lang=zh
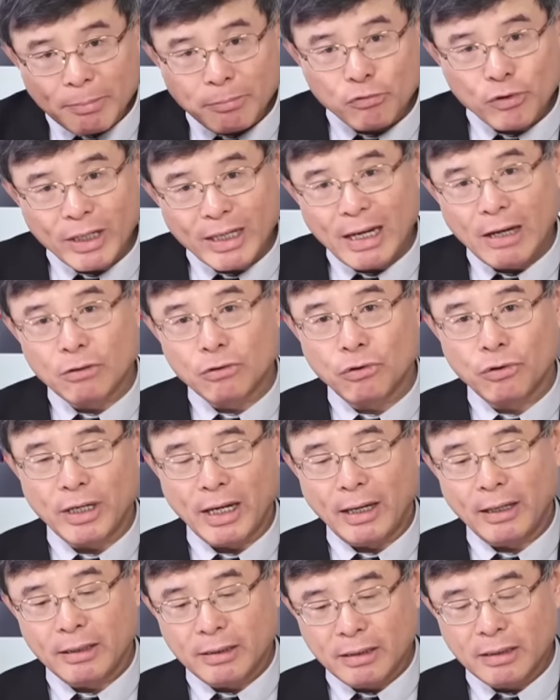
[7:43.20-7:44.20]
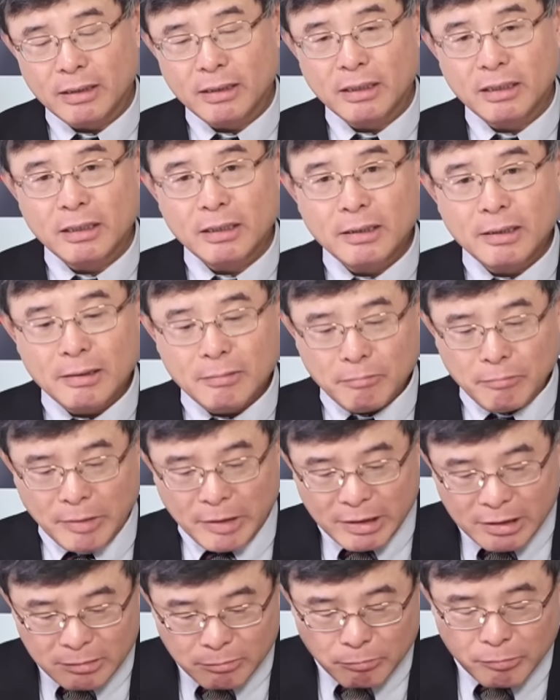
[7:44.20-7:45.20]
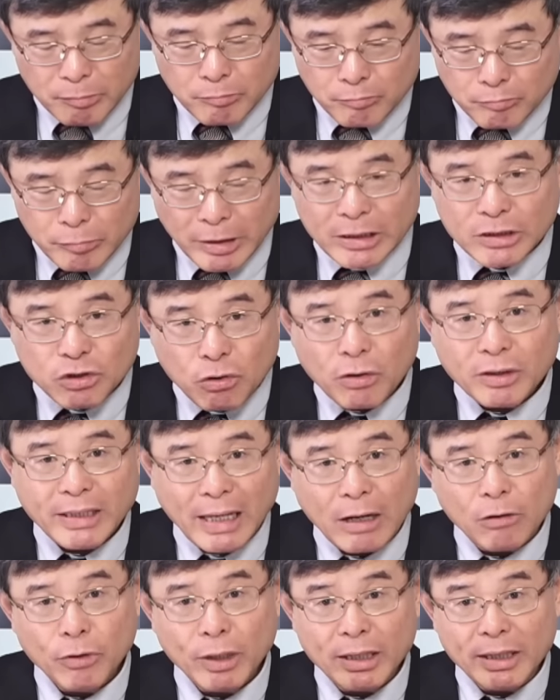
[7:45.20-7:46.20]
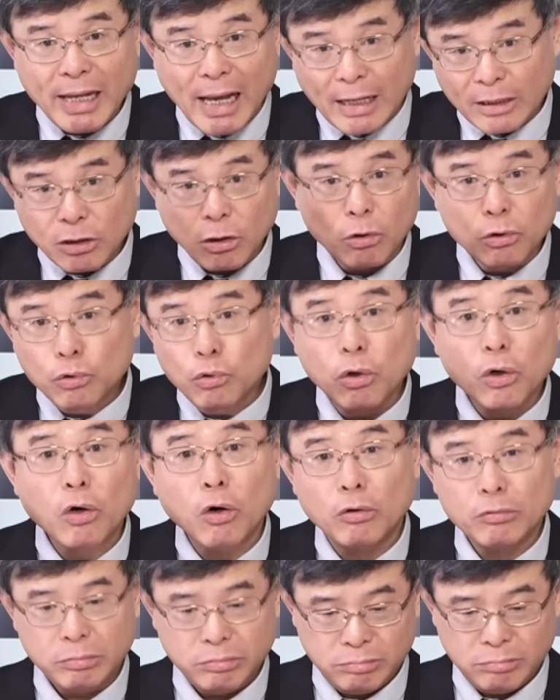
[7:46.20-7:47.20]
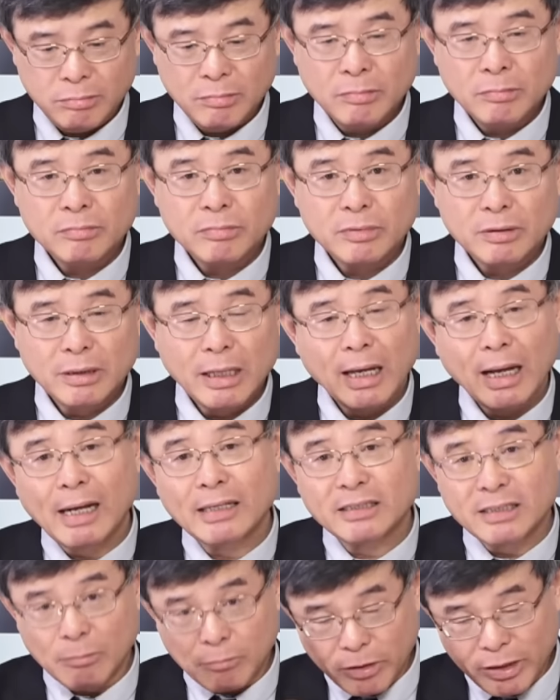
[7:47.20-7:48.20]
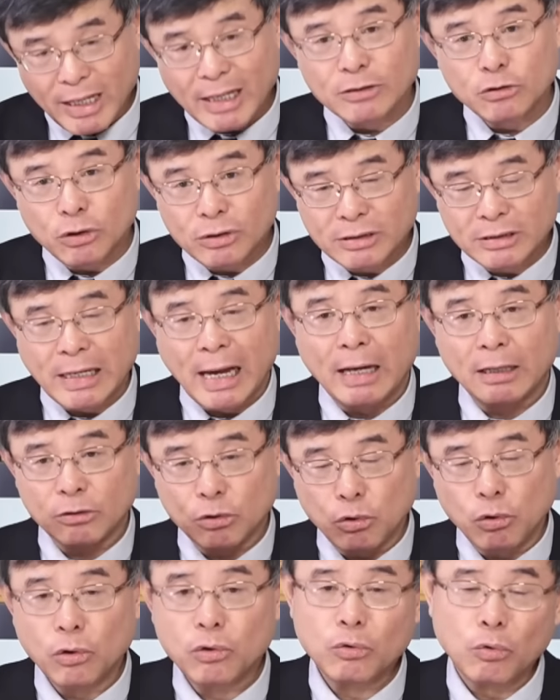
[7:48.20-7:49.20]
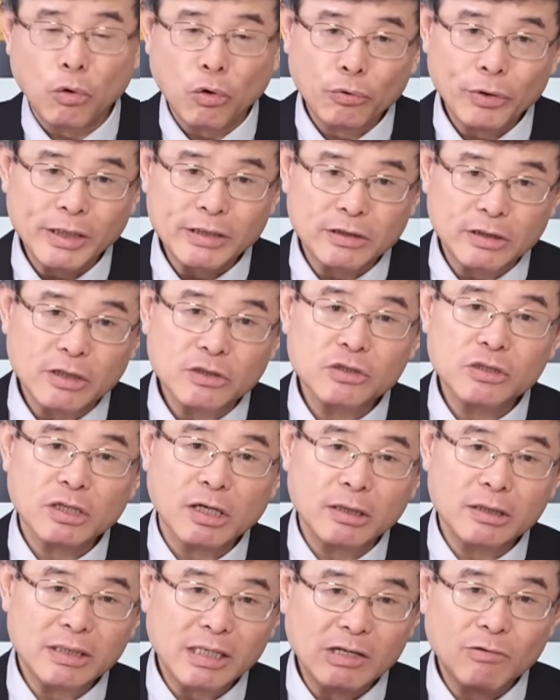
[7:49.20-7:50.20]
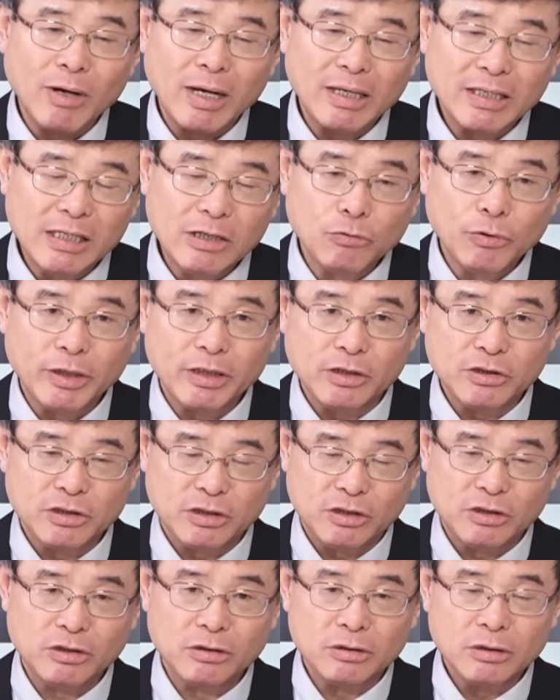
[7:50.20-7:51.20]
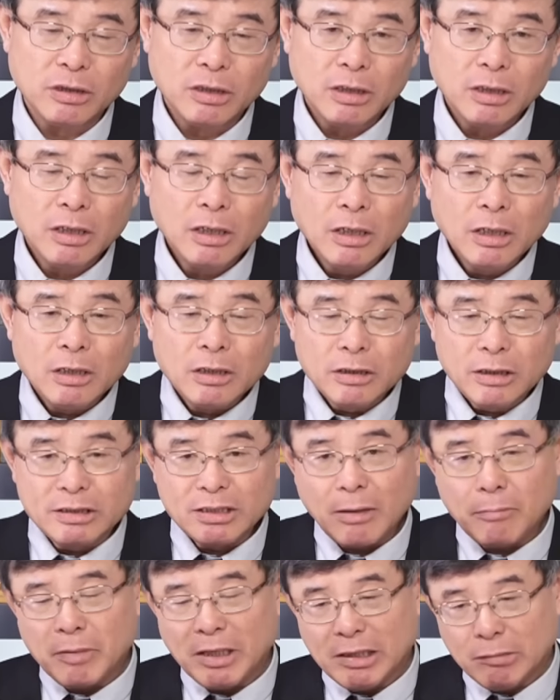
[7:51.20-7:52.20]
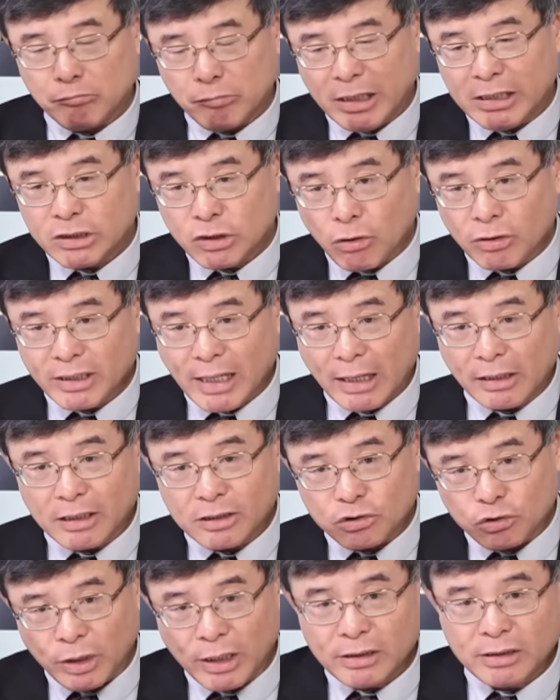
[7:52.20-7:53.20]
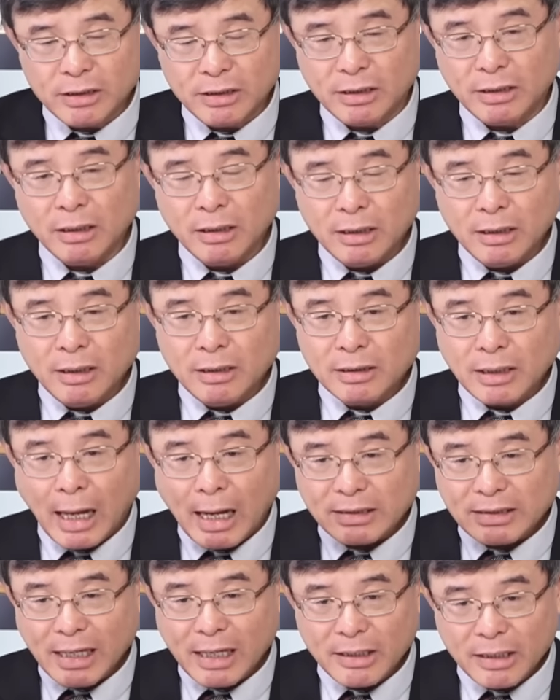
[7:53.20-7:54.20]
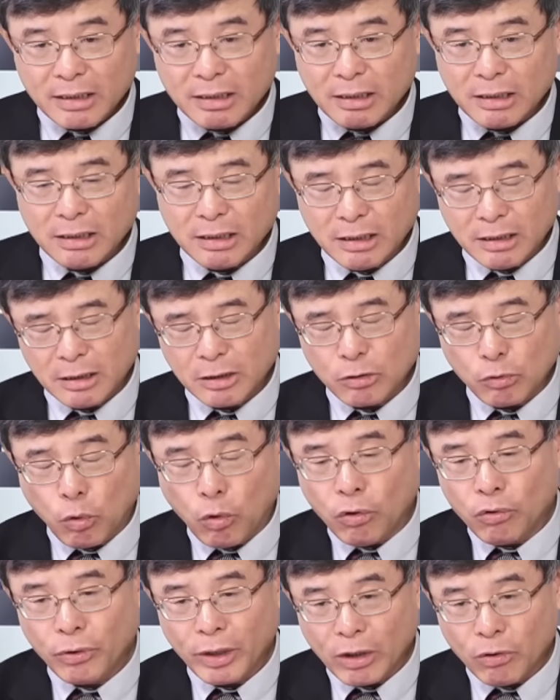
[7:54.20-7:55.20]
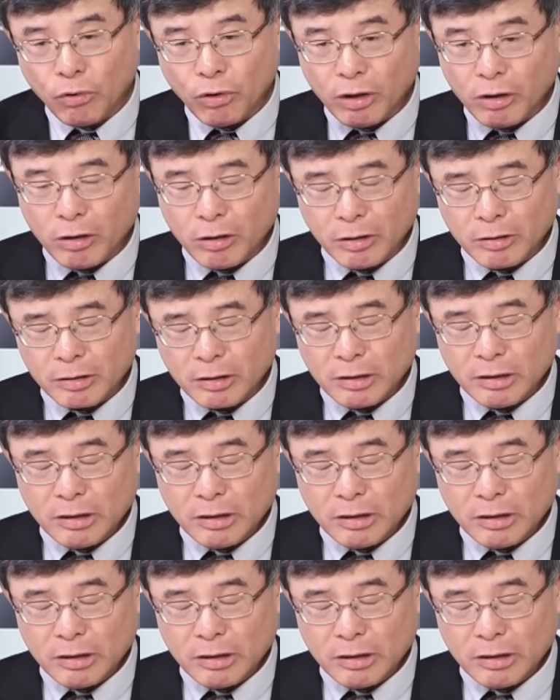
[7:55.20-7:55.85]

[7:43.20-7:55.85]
民不会靠过来，民民众党会两头落空。那他怎么样去抢夺国会席次跟地方议会的席次？你知道民民众党的崛起，他在那个国会或